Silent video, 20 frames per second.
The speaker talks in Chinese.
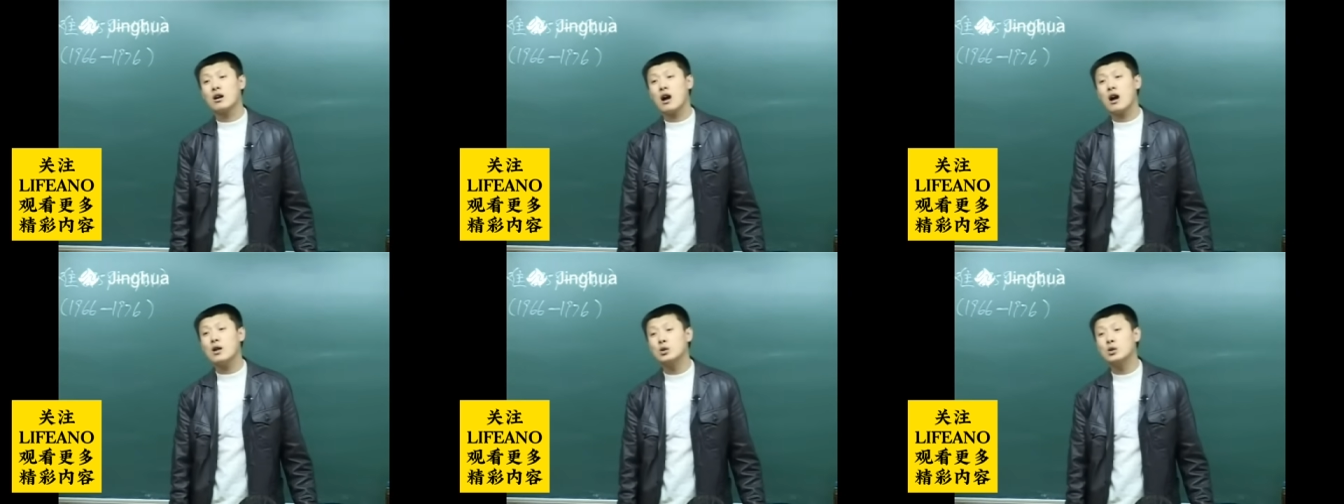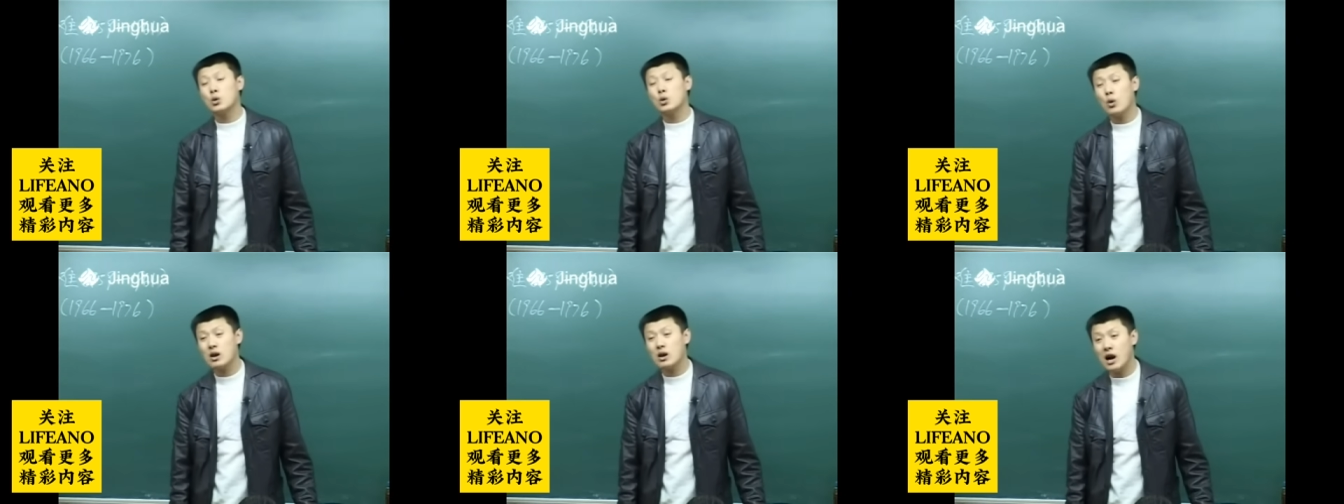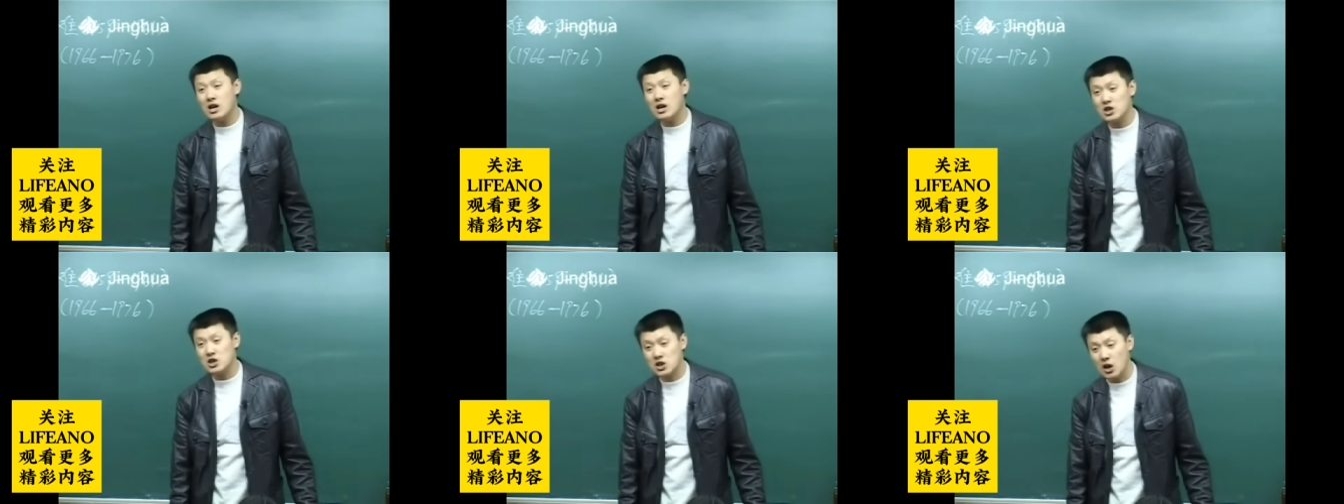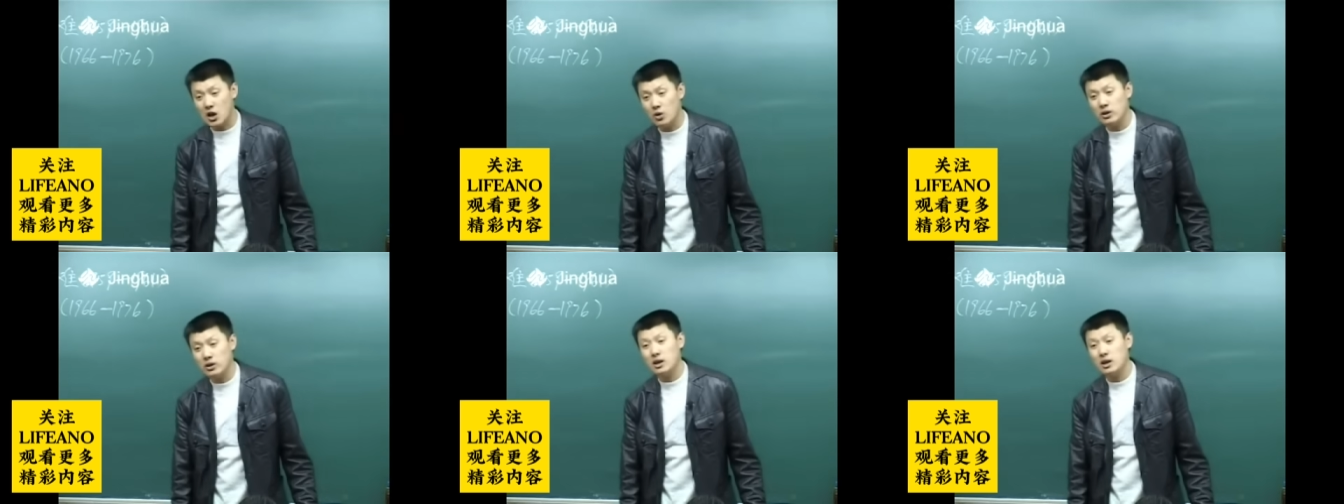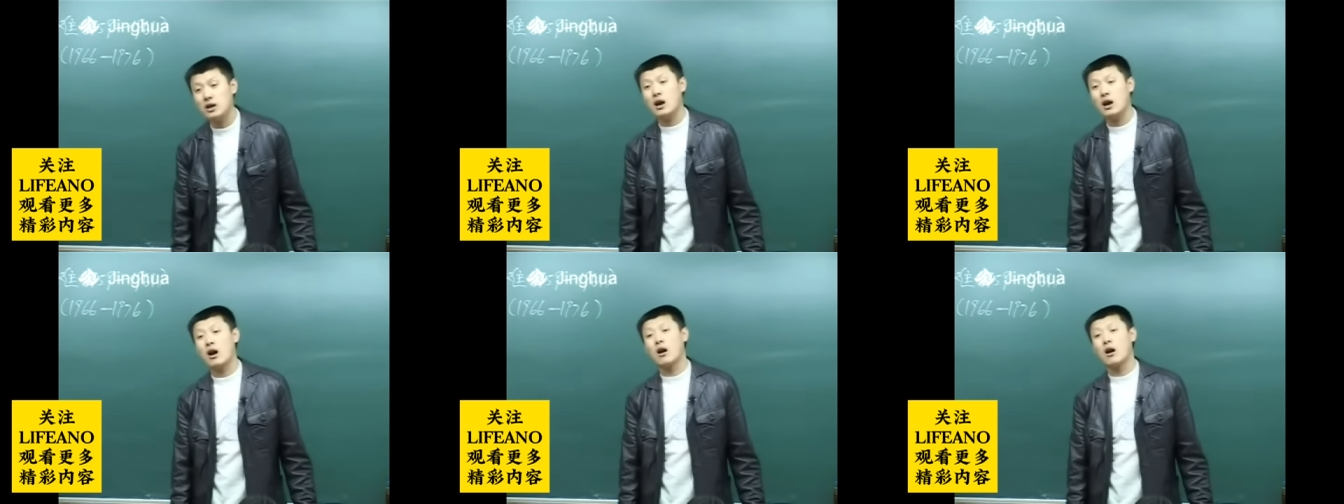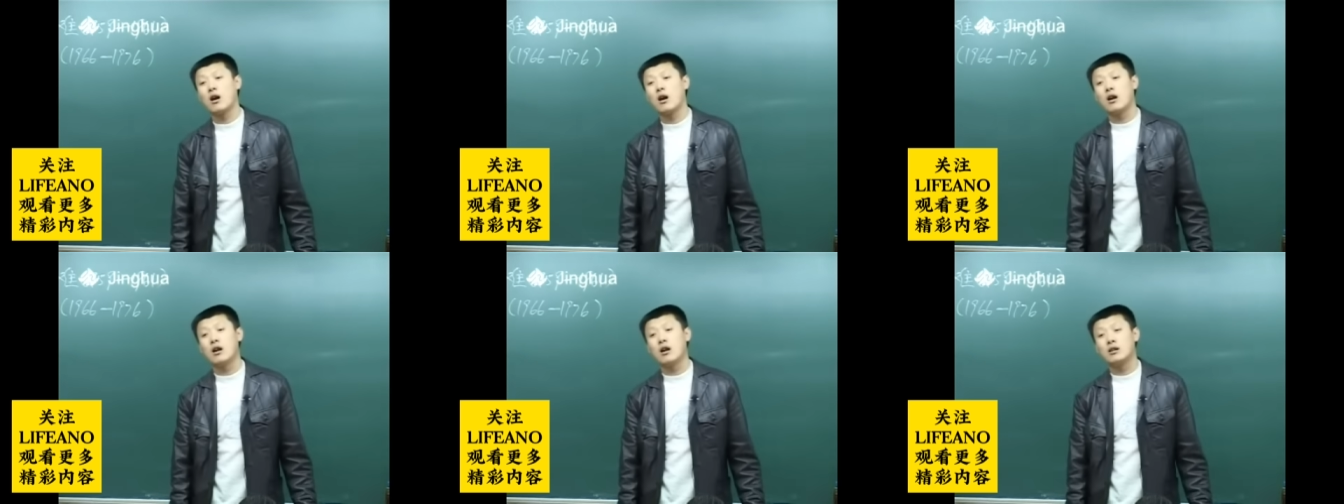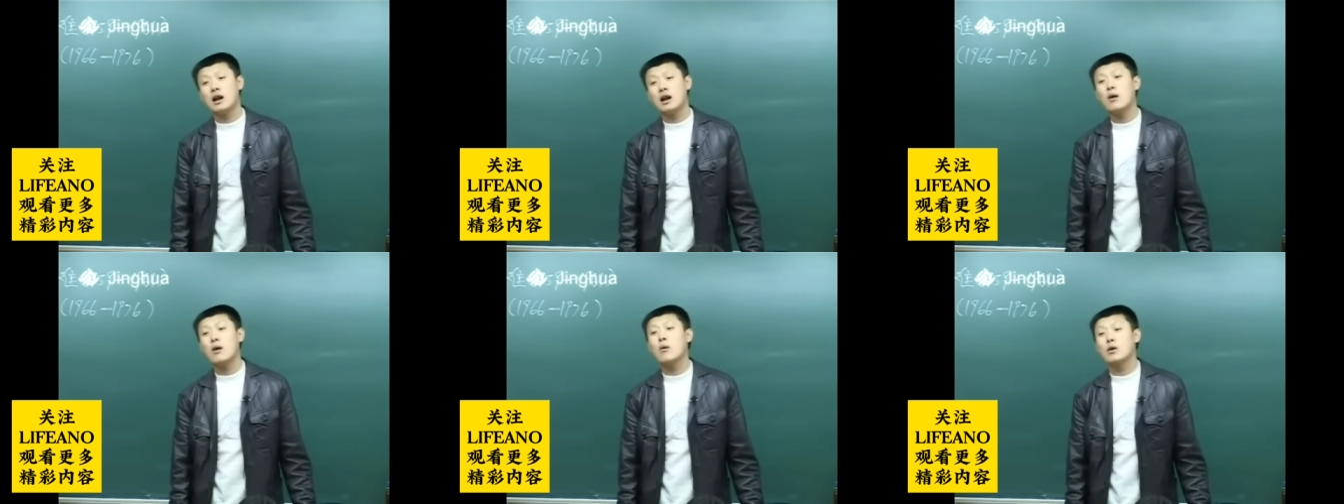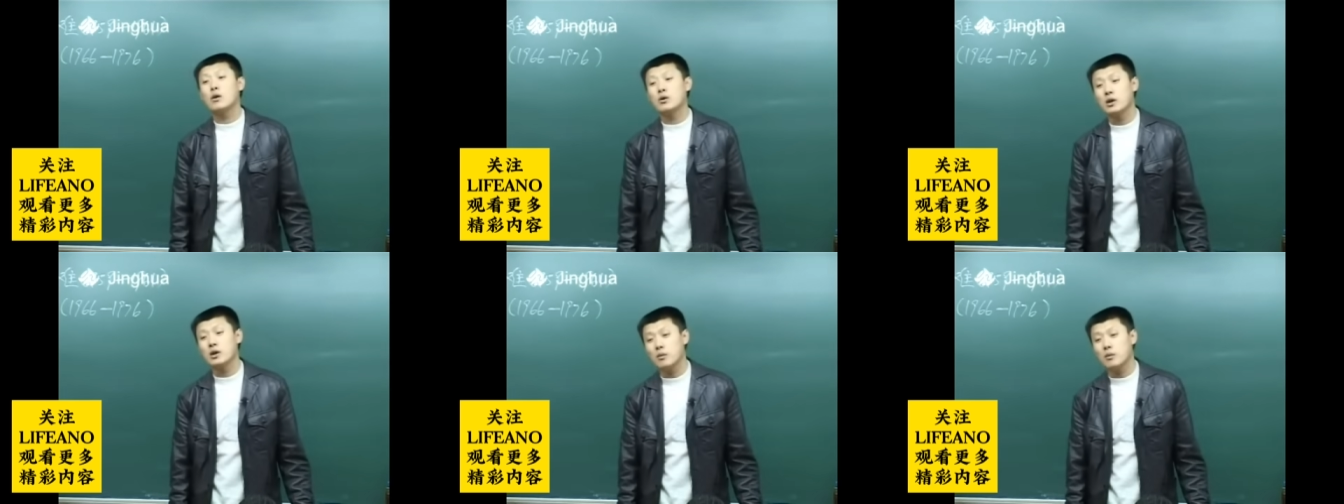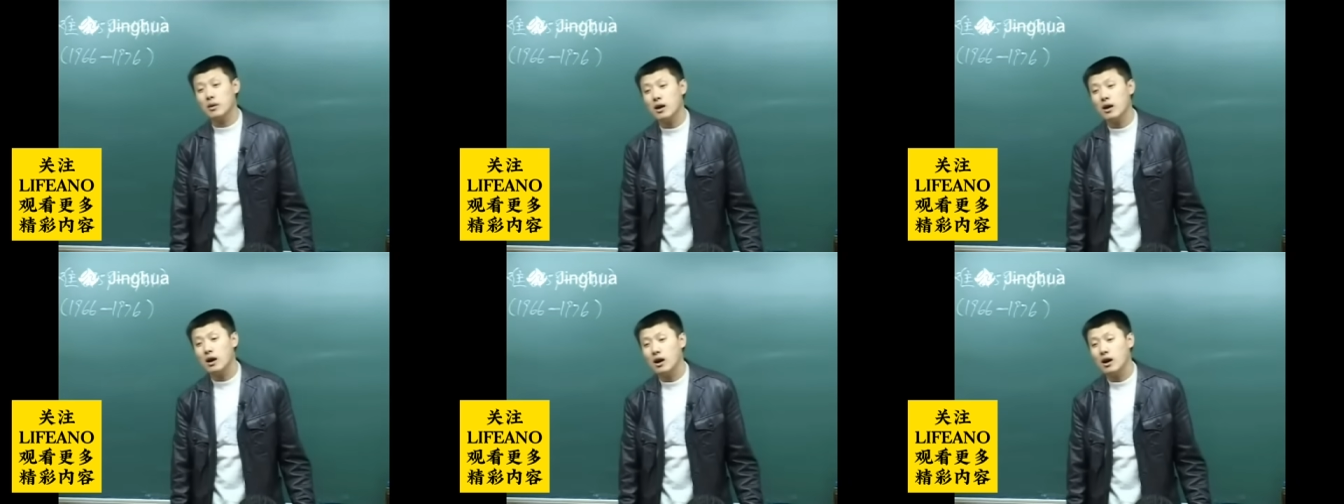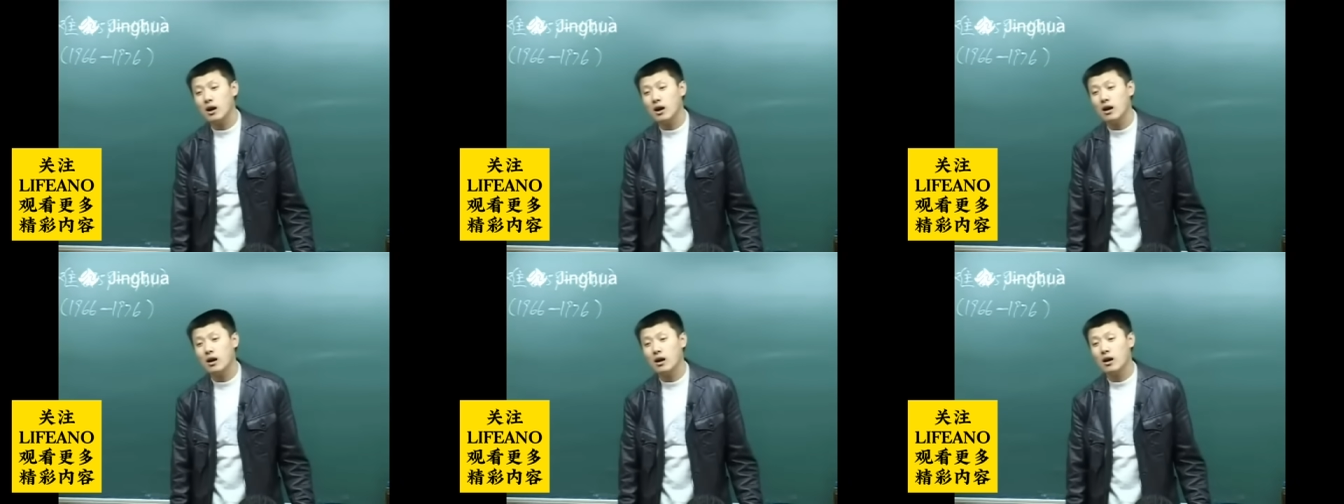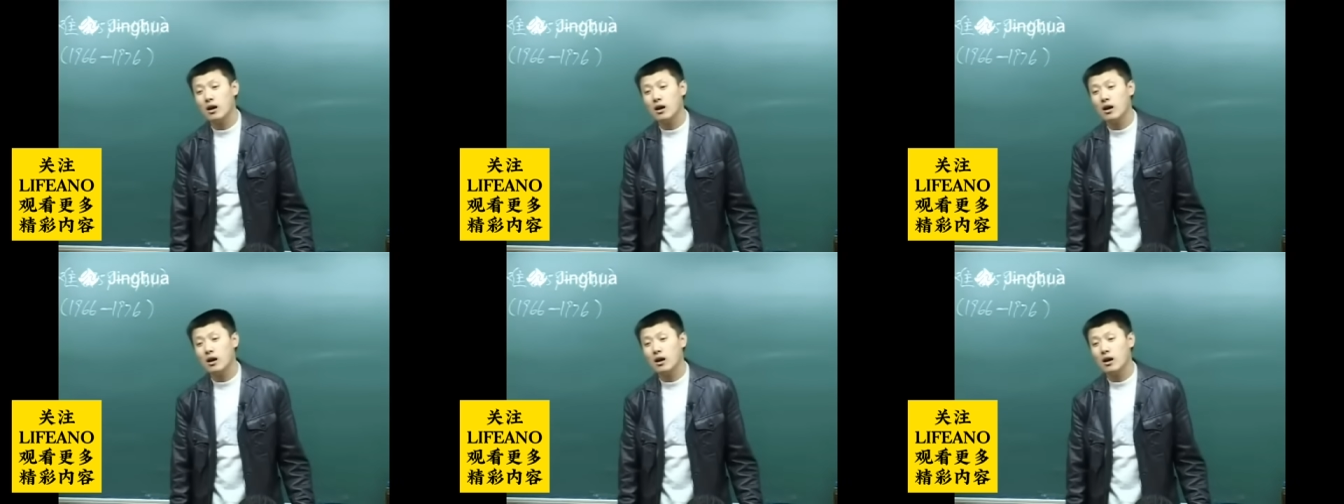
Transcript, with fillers: 干多干少一个样，那我就怎么样？